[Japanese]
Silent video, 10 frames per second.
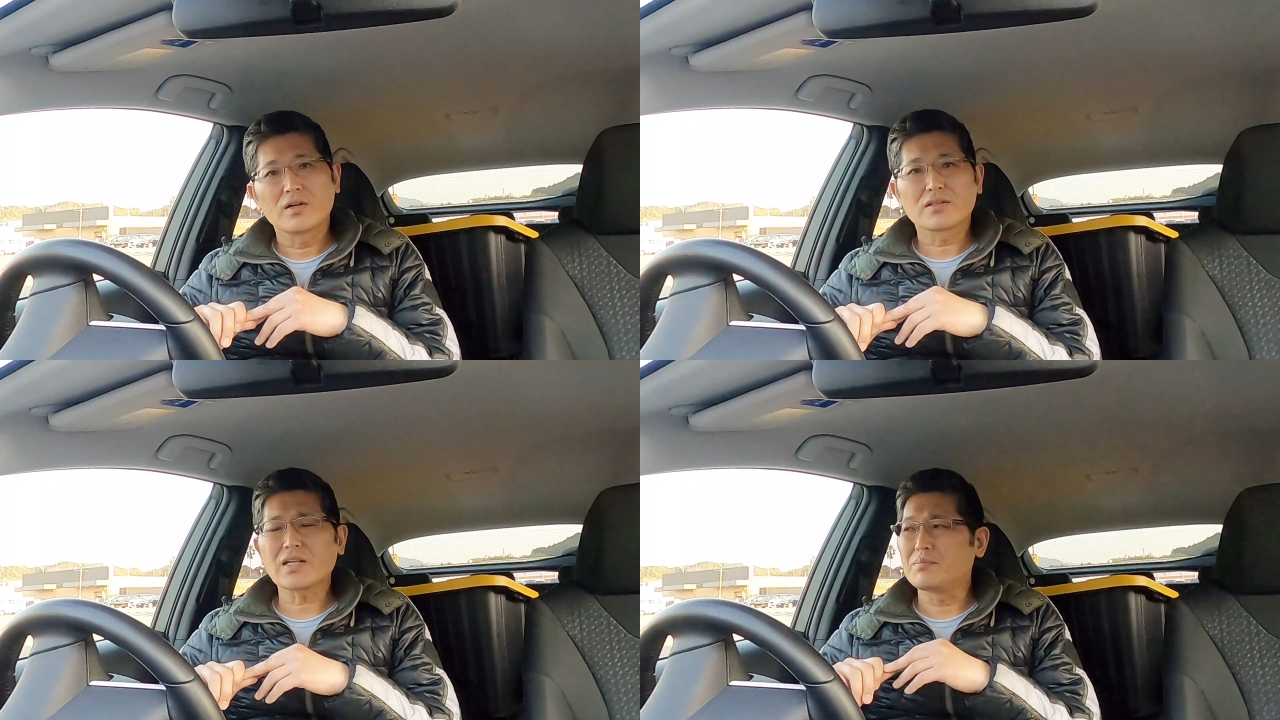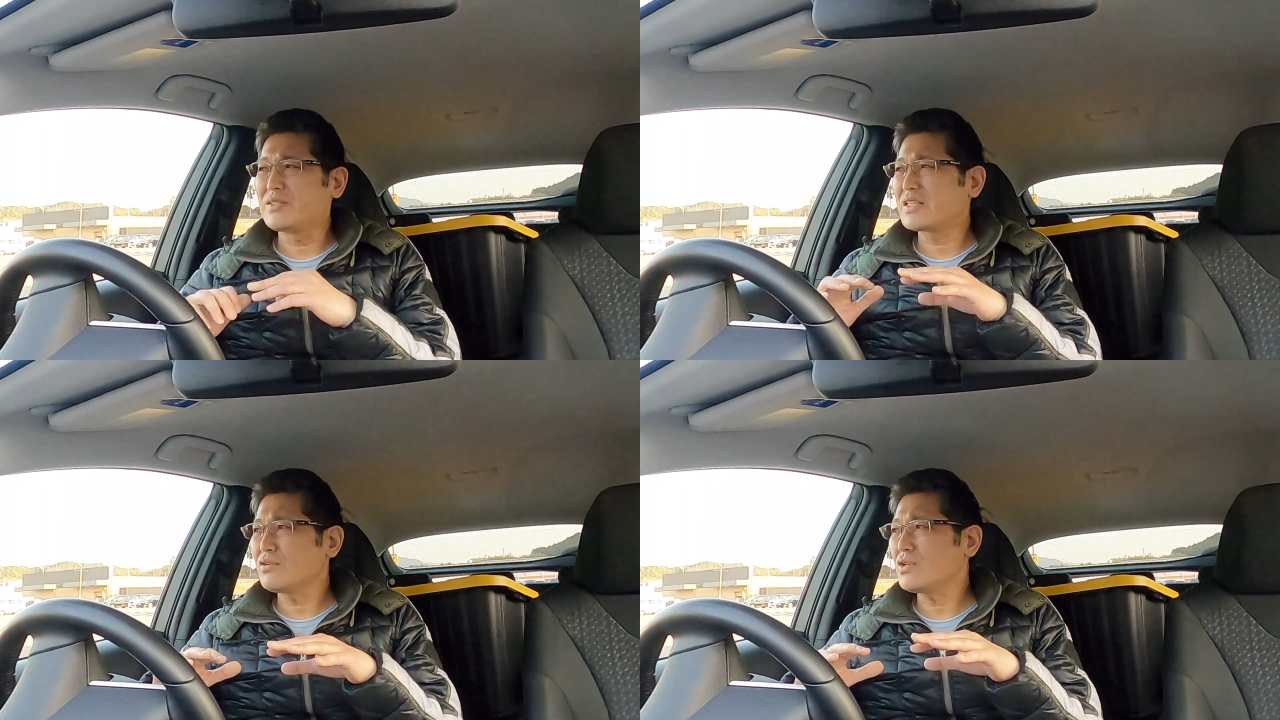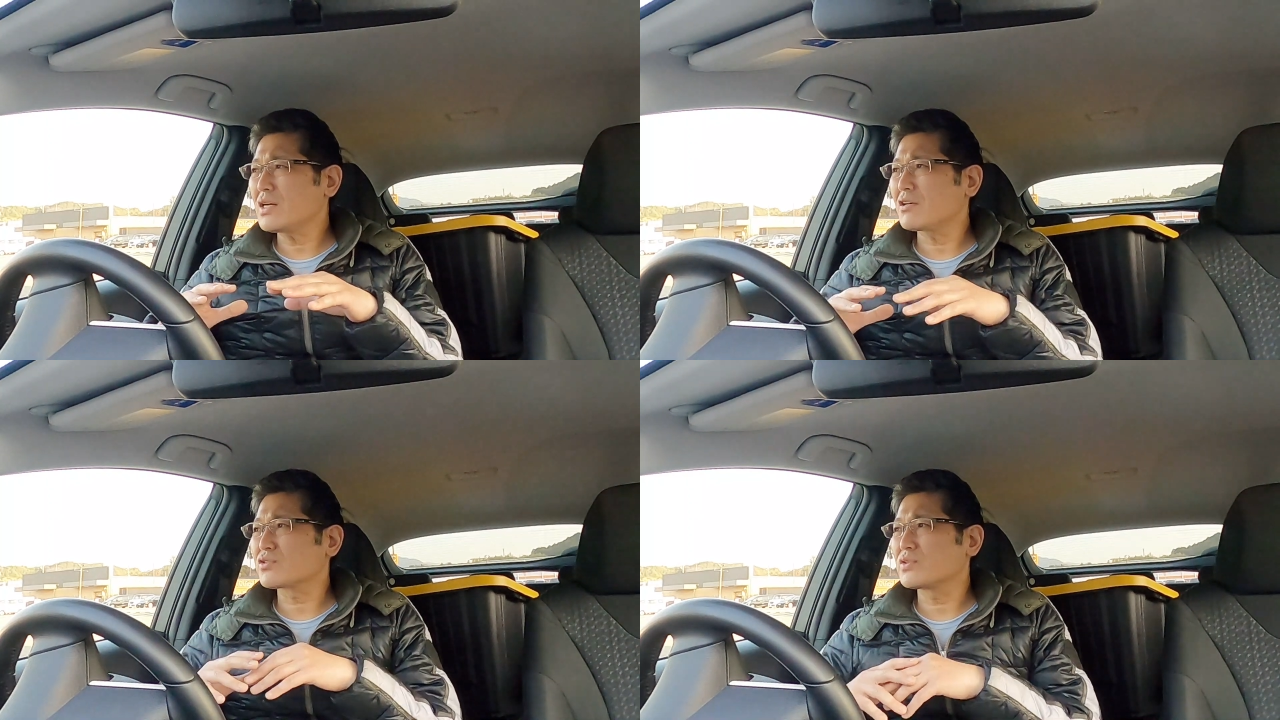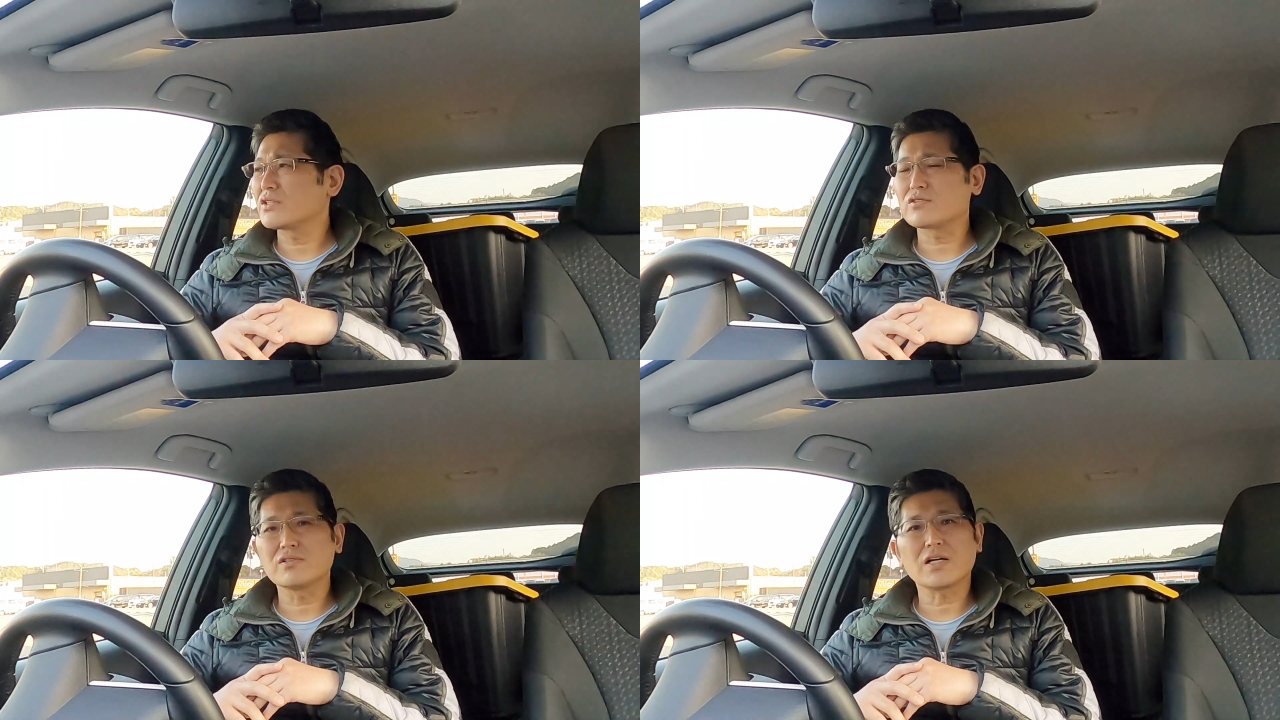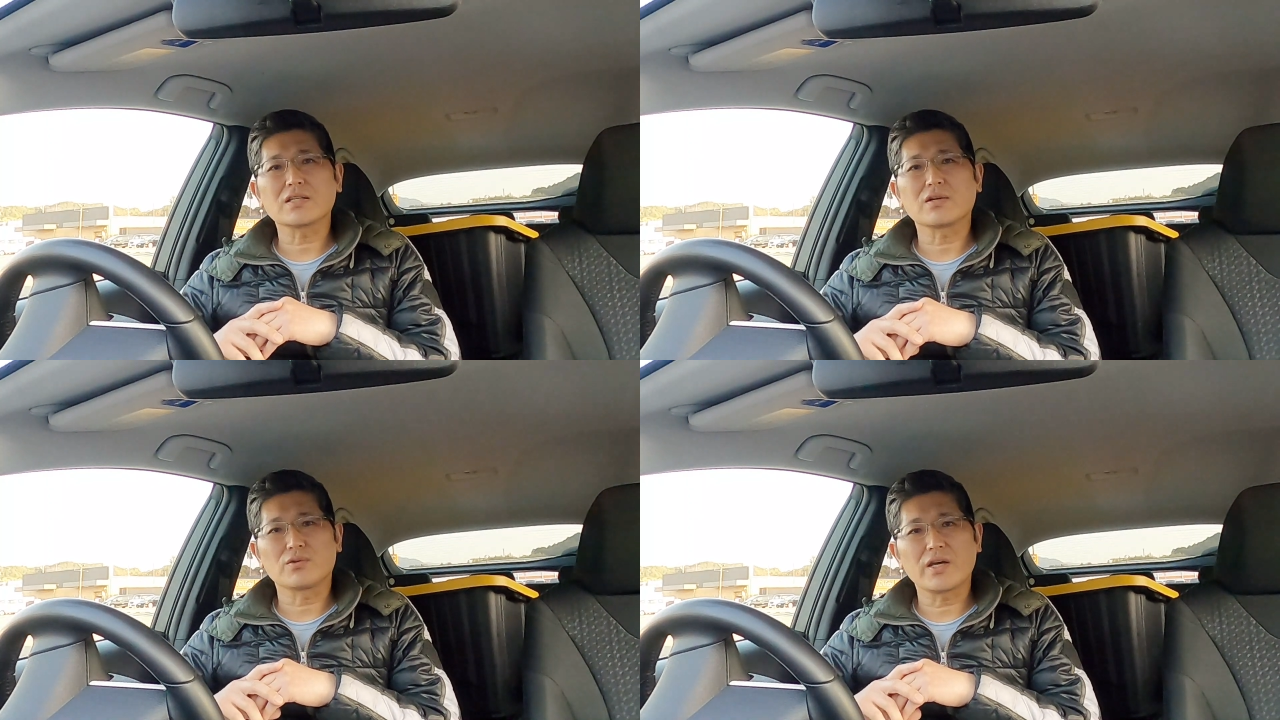ただ店の中はそんなに少なかっ
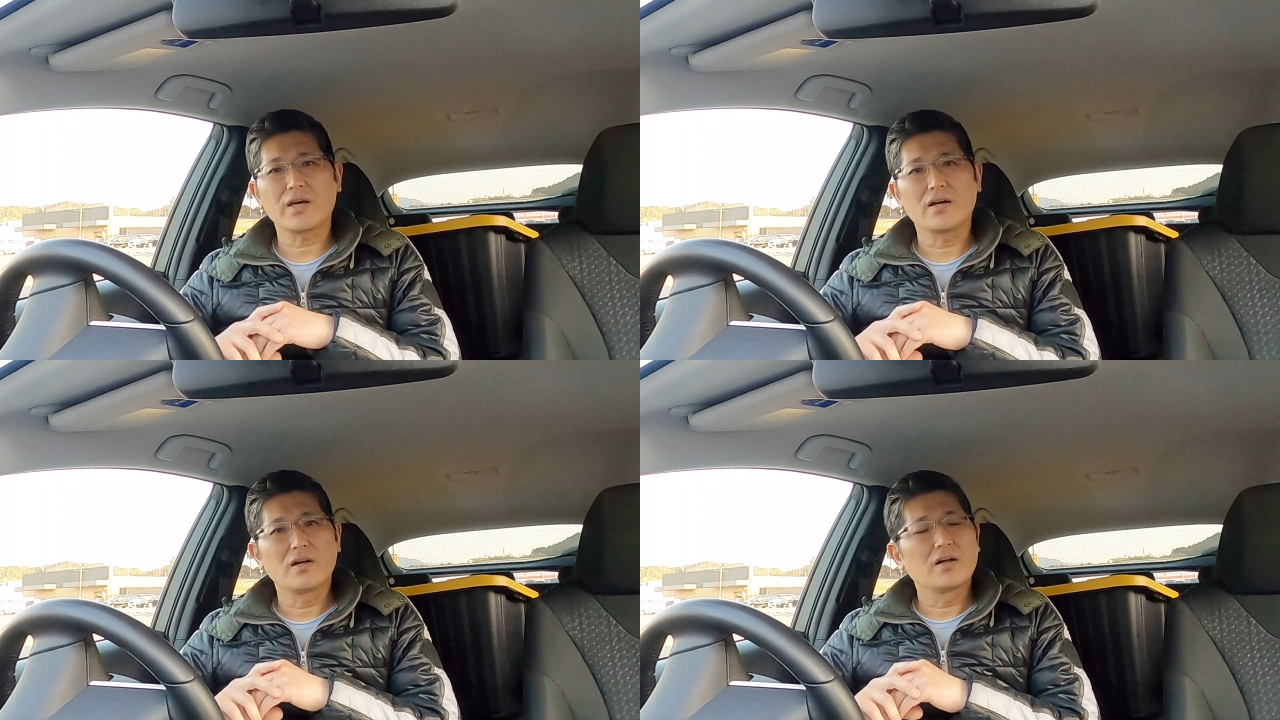たので、